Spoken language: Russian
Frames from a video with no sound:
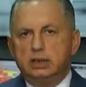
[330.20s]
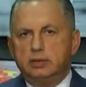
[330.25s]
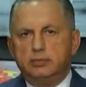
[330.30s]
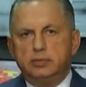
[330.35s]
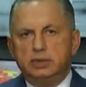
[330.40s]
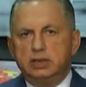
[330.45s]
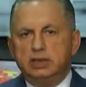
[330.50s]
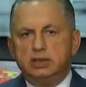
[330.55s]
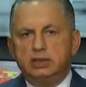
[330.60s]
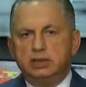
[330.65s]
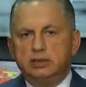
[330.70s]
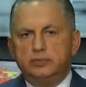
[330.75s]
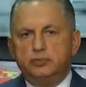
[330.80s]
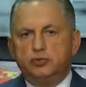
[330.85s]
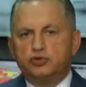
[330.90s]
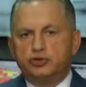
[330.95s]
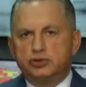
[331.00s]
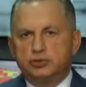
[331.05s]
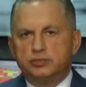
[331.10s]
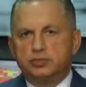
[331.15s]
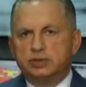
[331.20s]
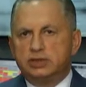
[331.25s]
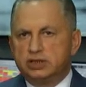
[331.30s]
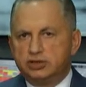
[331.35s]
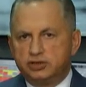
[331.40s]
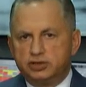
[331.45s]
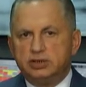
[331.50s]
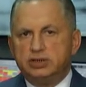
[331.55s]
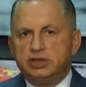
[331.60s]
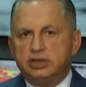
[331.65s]
Мы не можем, к
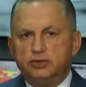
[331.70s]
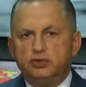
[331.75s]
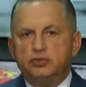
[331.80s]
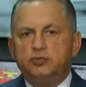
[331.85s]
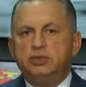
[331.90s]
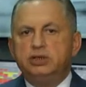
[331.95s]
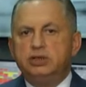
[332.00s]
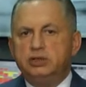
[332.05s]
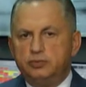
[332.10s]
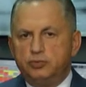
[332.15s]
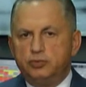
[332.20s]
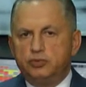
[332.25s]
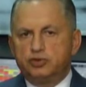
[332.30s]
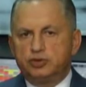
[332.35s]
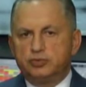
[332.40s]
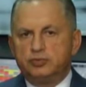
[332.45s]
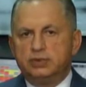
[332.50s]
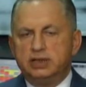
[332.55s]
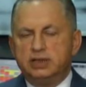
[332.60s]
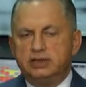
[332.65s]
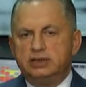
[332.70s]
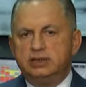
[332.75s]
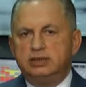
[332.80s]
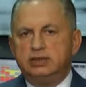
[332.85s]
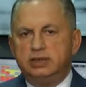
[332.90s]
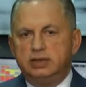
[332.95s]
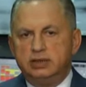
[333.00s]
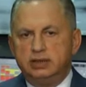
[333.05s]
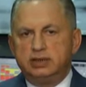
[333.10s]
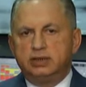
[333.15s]
сожалению, мы не можем на эти
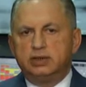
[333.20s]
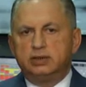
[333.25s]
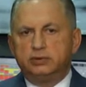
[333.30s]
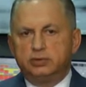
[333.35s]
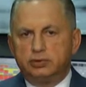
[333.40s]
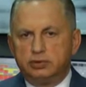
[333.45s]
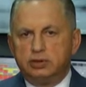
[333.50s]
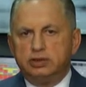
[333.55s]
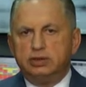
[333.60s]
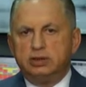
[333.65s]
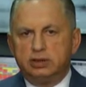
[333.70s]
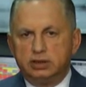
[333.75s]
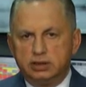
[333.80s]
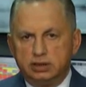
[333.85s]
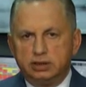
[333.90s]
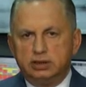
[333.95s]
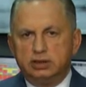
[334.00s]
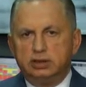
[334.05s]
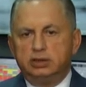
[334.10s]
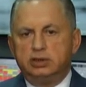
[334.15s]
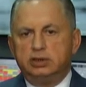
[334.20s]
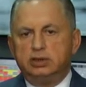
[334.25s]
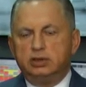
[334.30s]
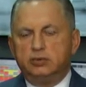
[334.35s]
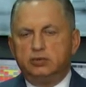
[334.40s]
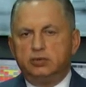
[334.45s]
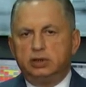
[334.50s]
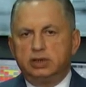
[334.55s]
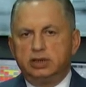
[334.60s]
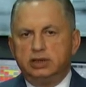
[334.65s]
деньги, которые
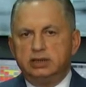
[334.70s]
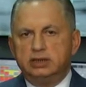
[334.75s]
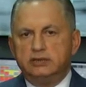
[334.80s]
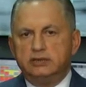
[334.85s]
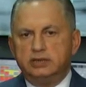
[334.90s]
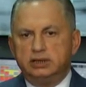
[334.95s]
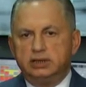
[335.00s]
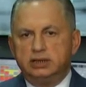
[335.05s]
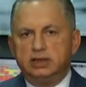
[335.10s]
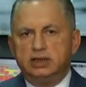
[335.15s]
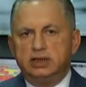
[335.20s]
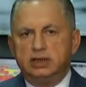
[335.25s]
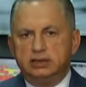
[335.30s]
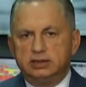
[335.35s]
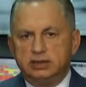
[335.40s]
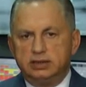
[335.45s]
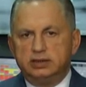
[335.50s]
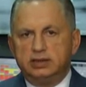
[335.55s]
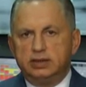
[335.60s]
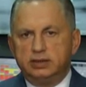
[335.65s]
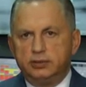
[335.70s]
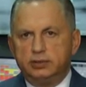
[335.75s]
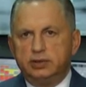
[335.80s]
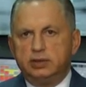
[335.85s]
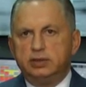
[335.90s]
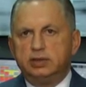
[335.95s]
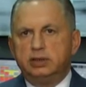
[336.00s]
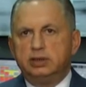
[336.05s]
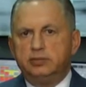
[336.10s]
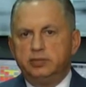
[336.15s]
Украина выделяет на дороги,
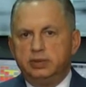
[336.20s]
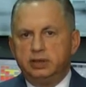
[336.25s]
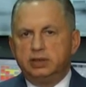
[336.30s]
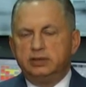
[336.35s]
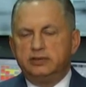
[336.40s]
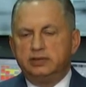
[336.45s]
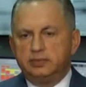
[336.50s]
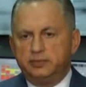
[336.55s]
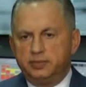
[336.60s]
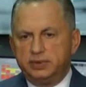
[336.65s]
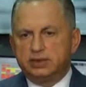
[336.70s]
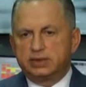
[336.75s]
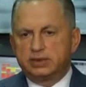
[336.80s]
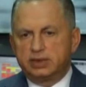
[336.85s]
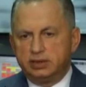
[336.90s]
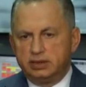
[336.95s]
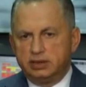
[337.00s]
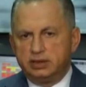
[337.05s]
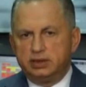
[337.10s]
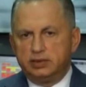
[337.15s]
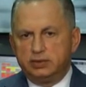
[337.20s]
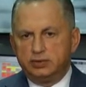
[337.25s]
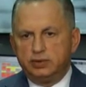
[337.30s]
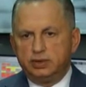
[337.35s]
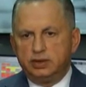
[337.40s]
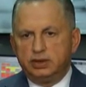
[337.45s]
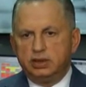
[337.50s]
иметь европейские дороги.